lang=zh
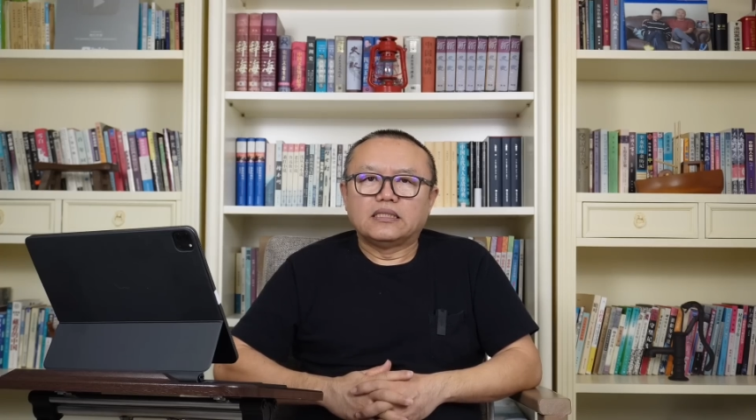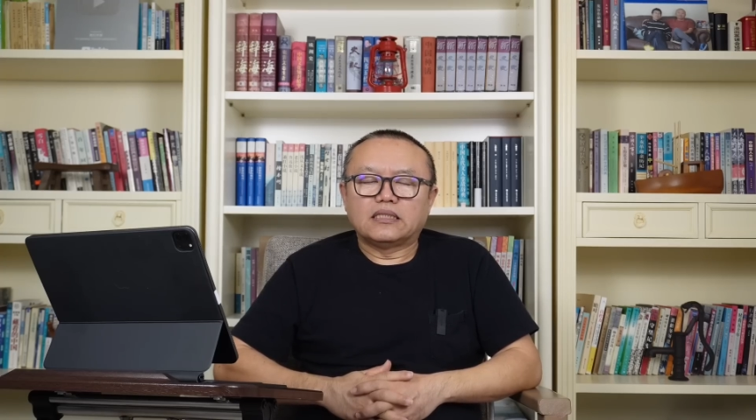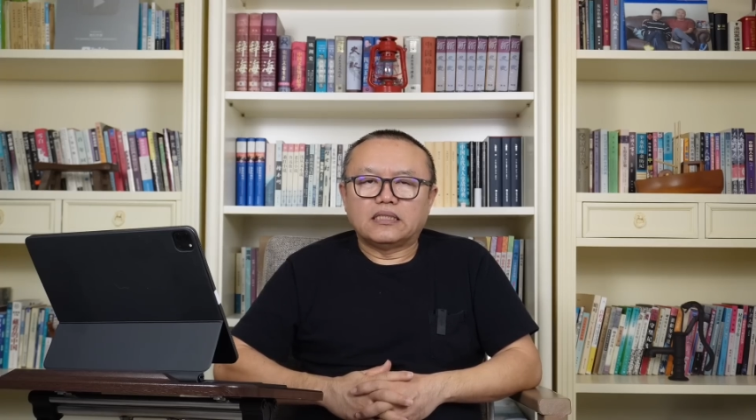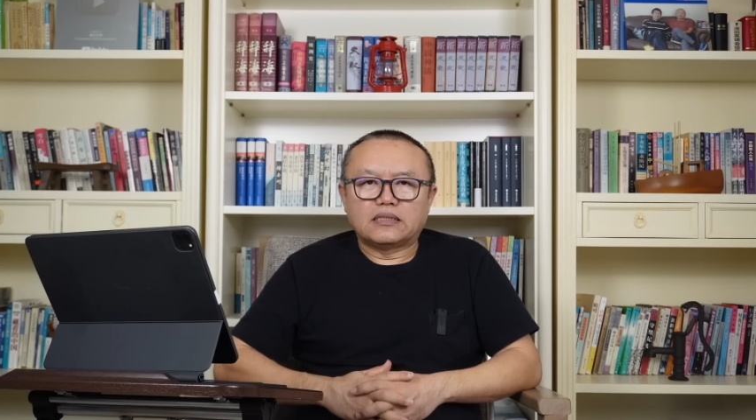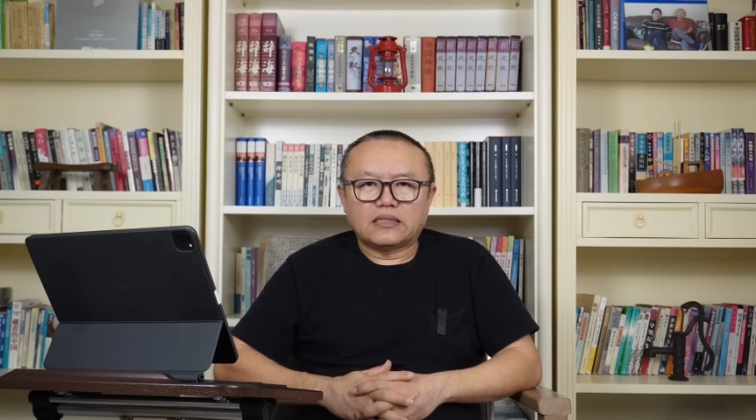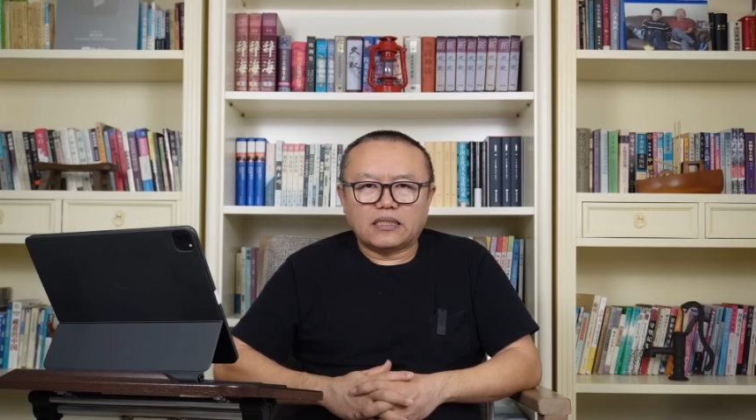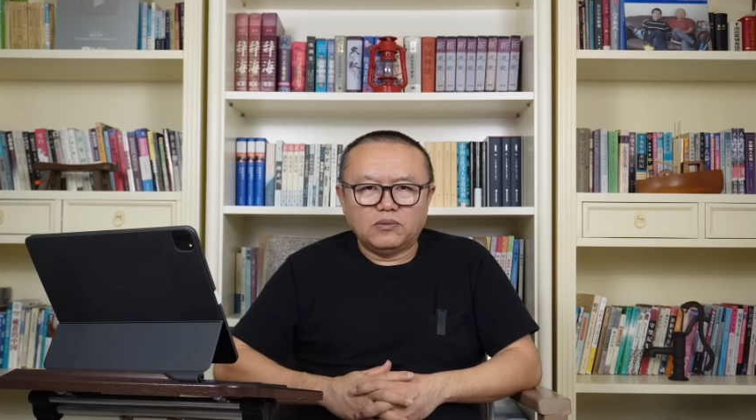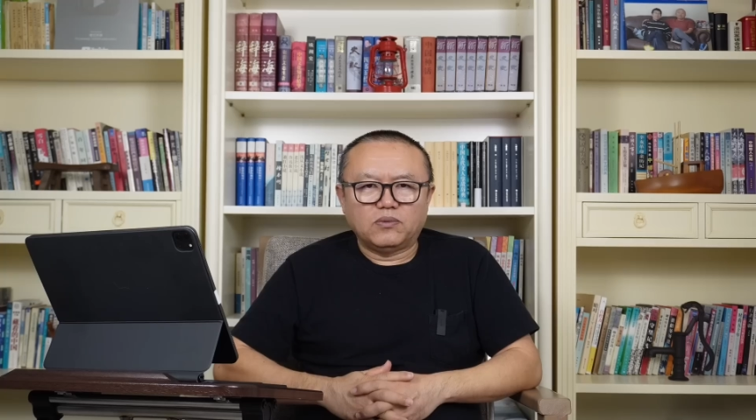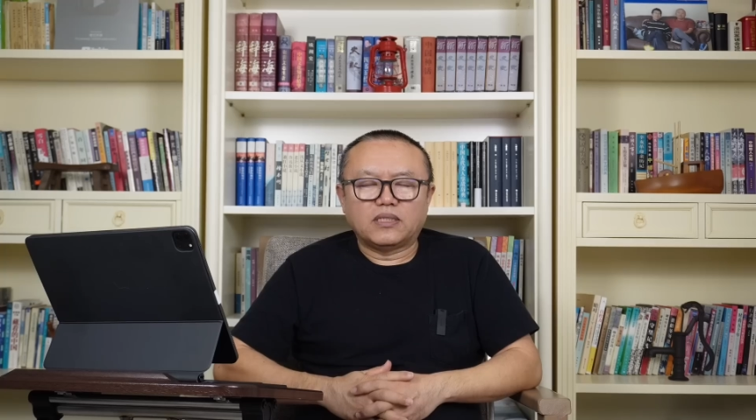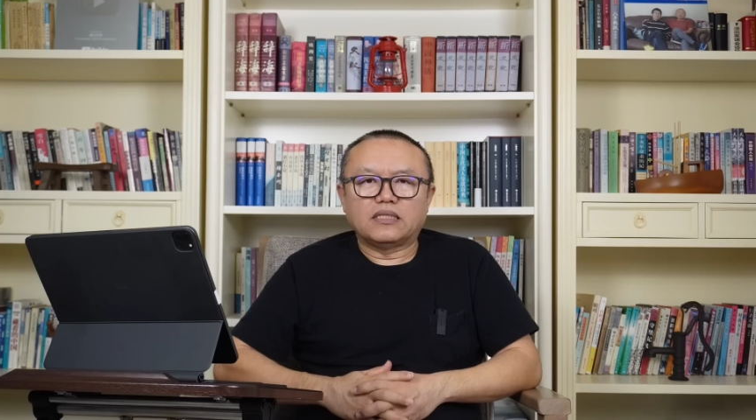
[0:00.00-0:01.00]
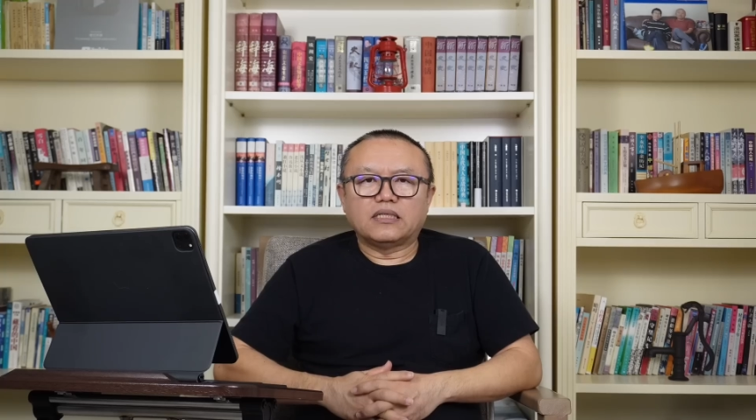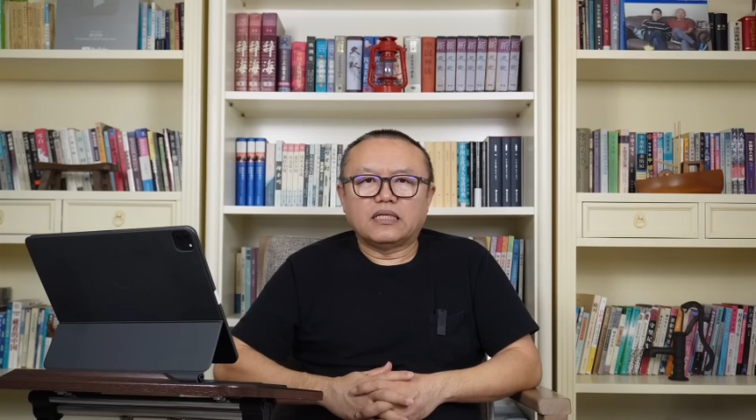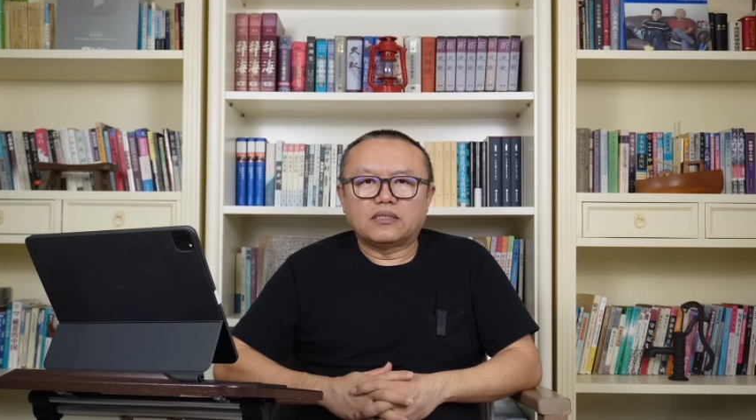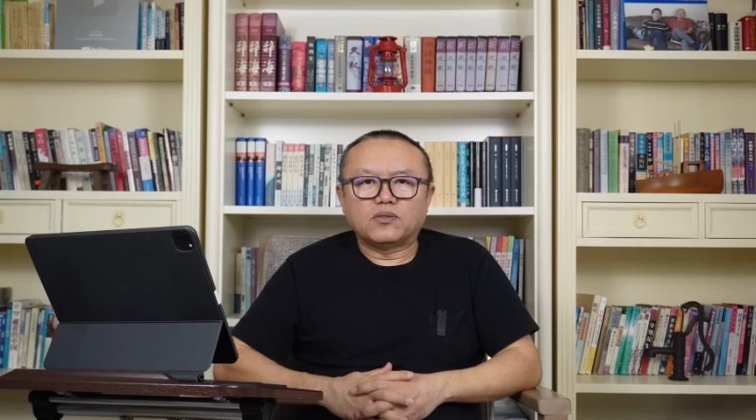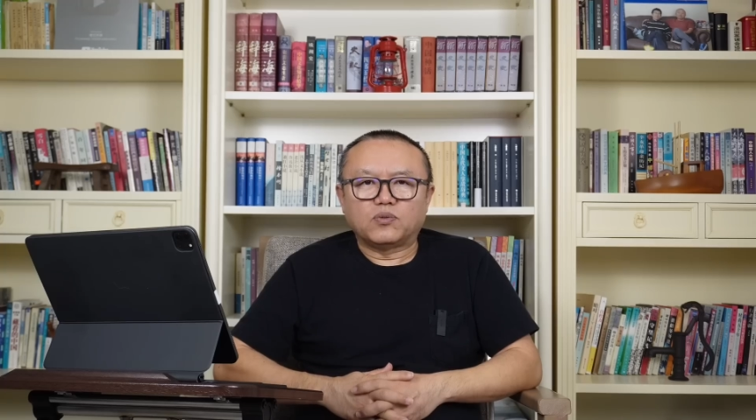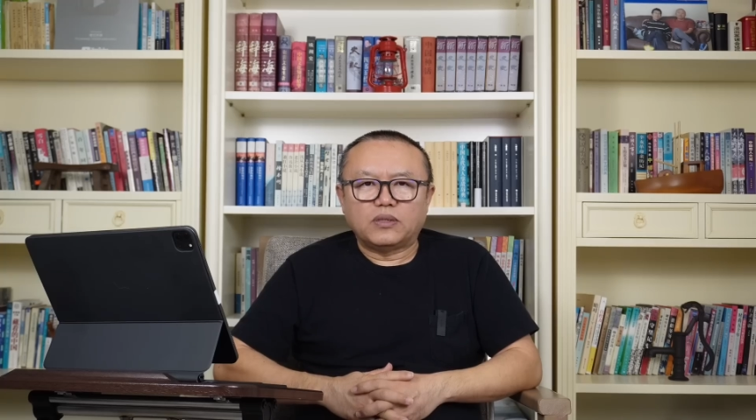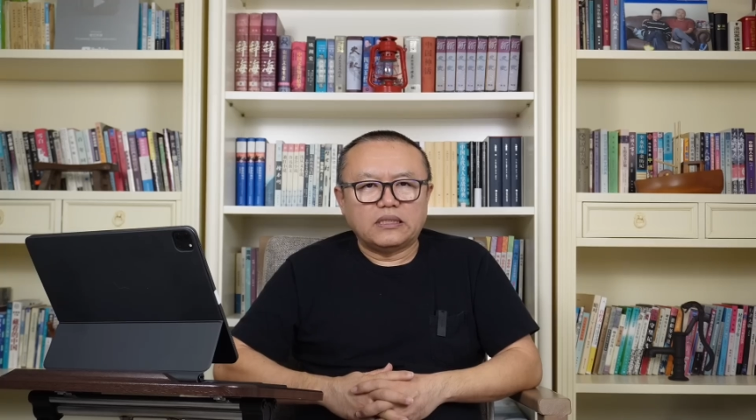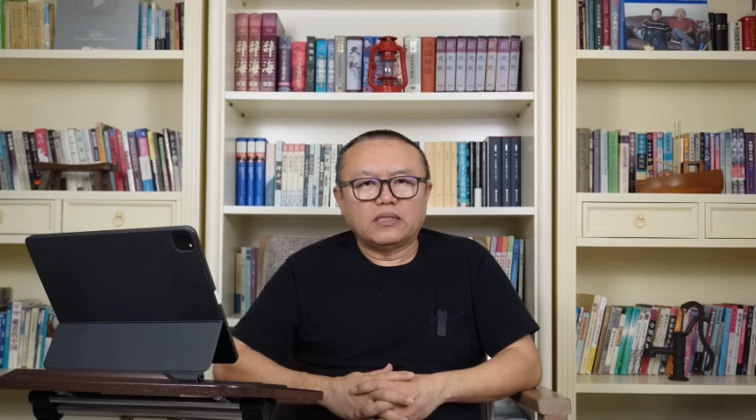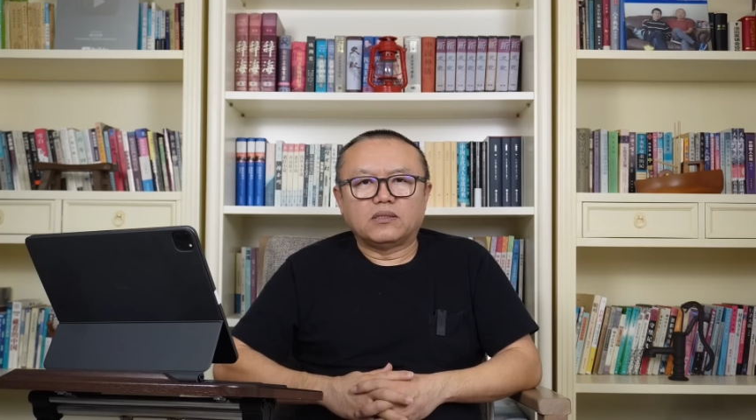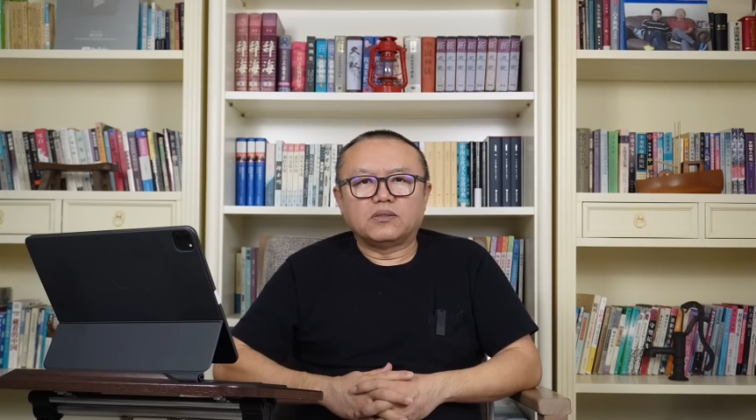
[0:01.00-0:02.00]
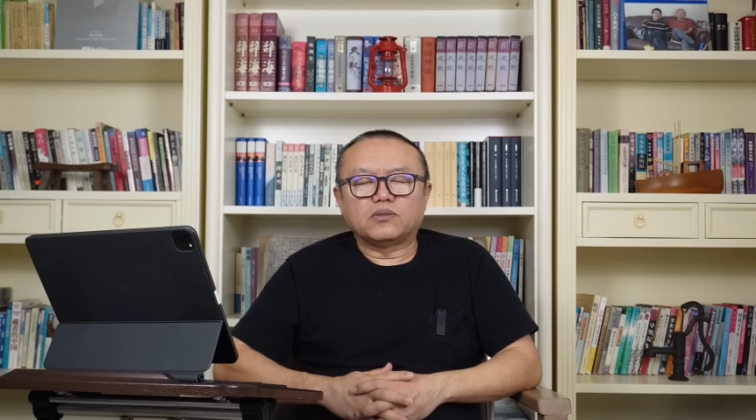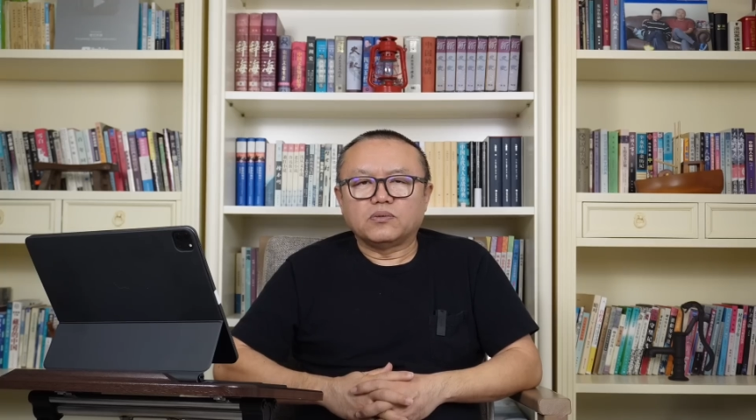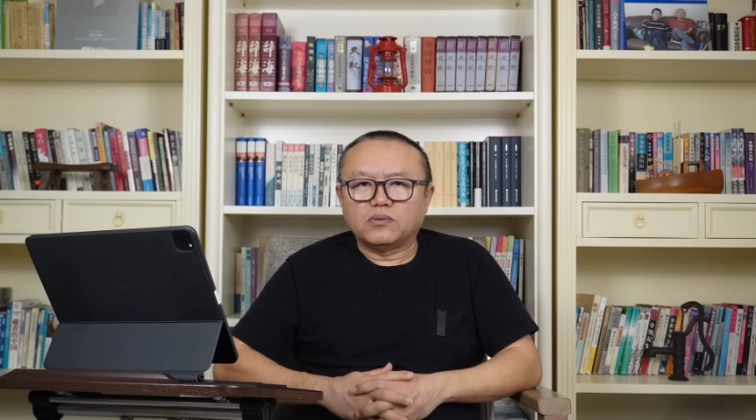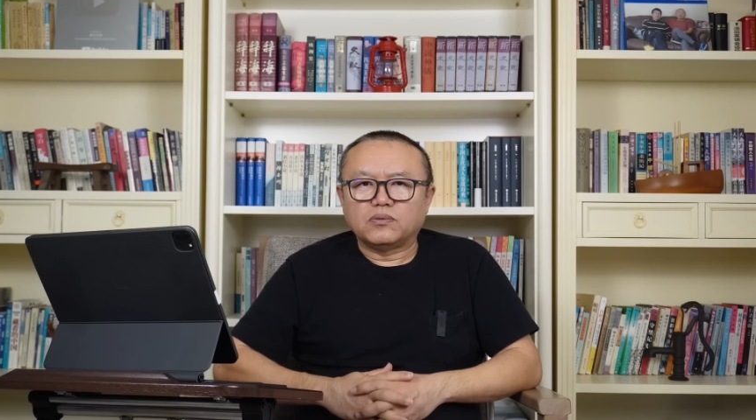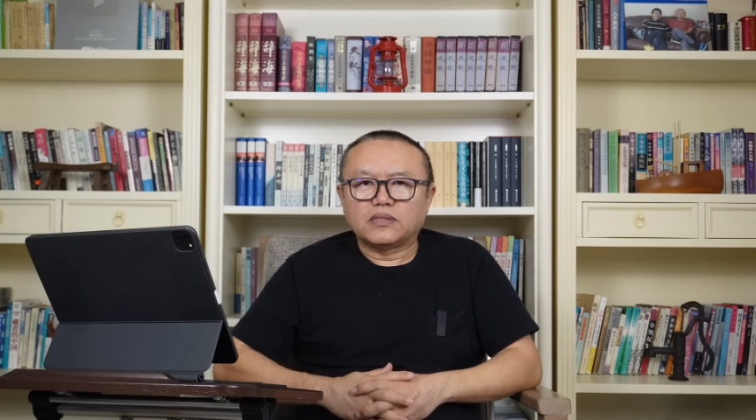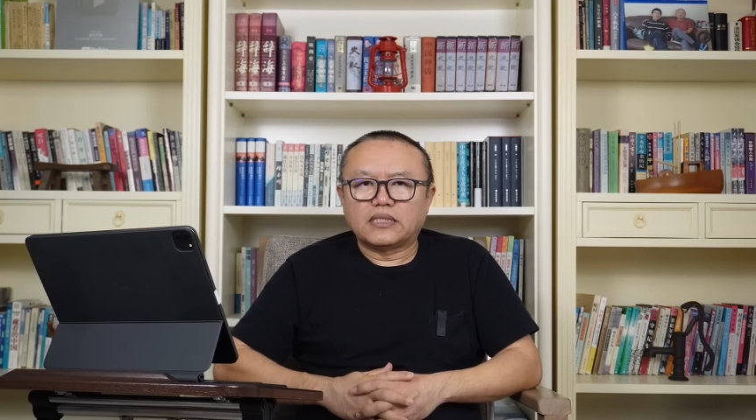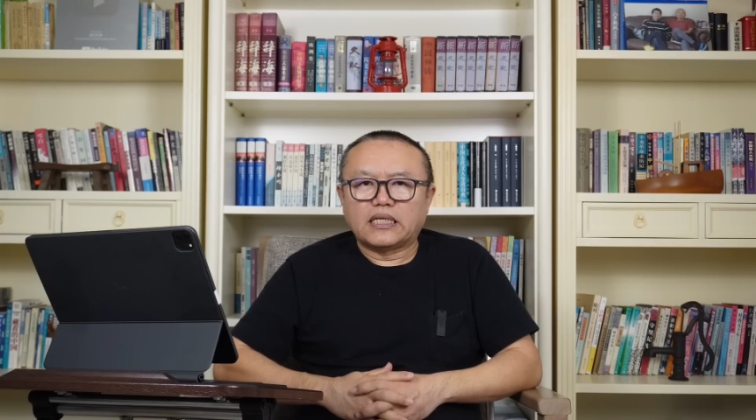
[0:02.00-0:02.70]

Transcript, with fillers: 啊，很有可能啊是端掉中共在